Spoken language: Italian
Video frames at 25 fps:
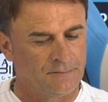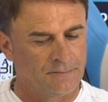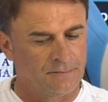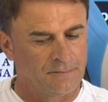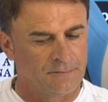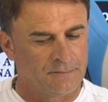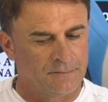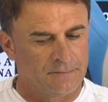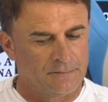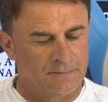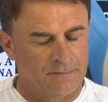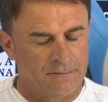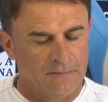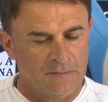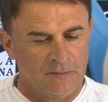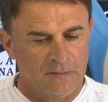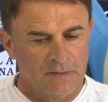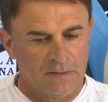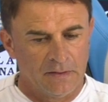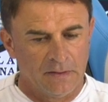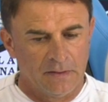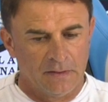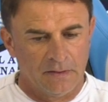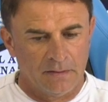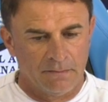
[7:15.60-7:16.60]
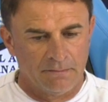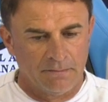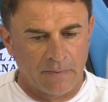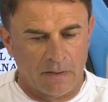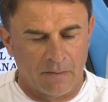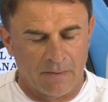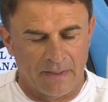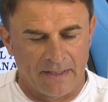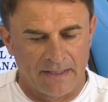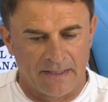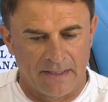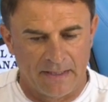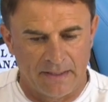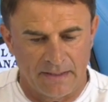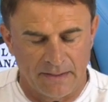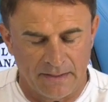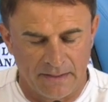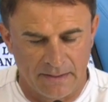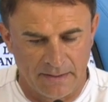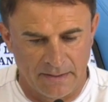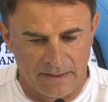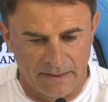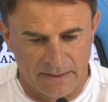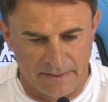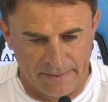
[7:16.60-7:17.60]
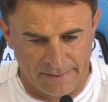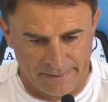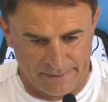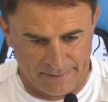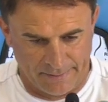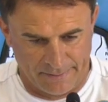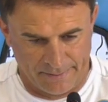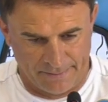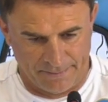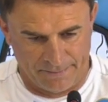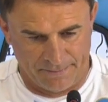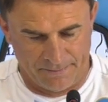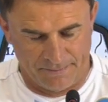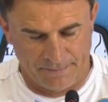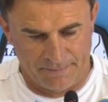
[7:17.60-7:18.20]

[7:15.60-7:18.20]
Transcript: te? Ma guarda, eh,